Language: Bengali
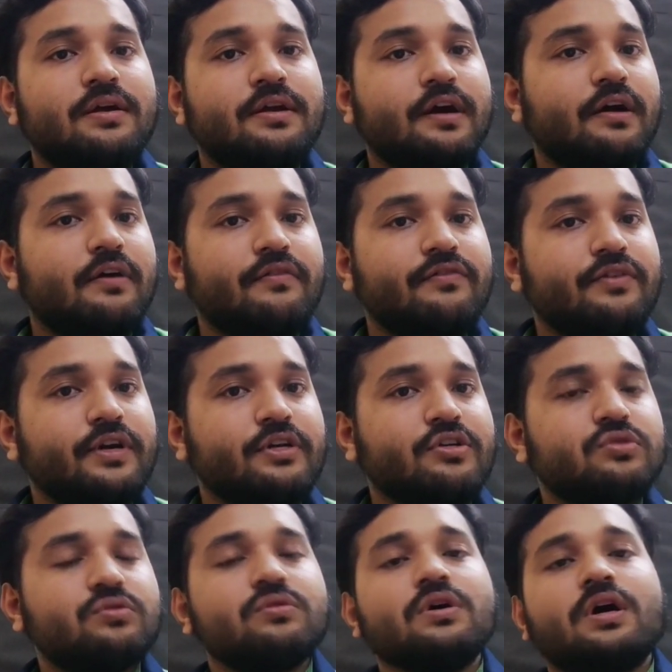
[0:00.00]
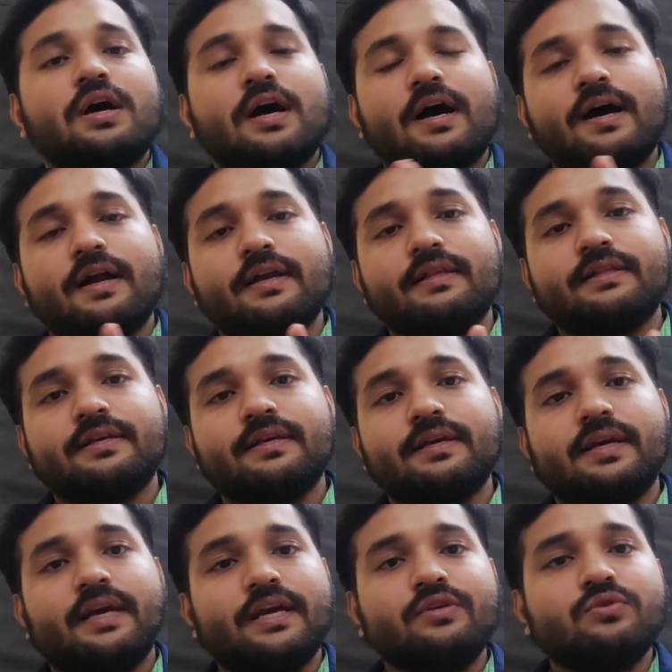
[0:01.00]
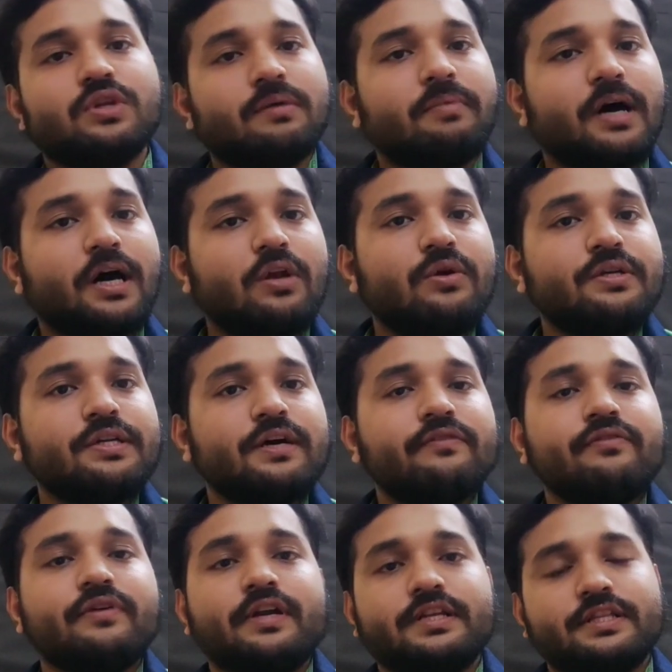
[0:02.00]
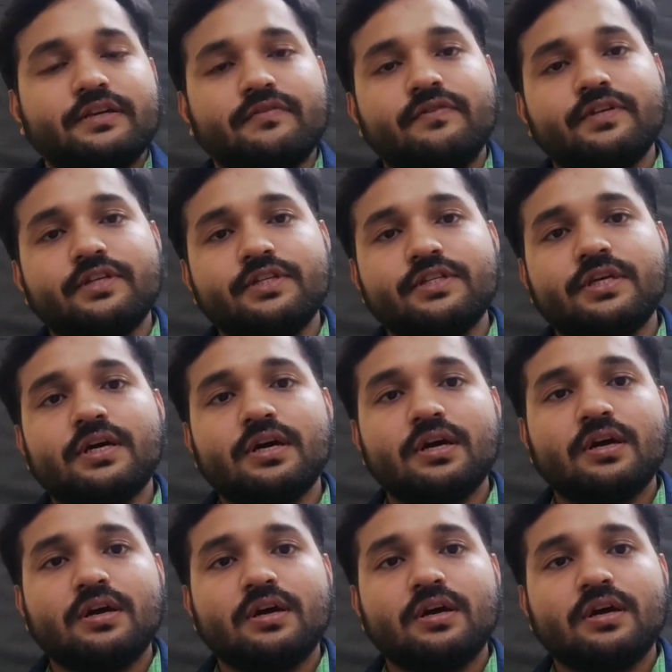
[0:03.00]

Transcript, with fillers: টাফ একটু আর এদিকে একটু না ভালোই টাফ আর এদিকে ফিজিক্সটা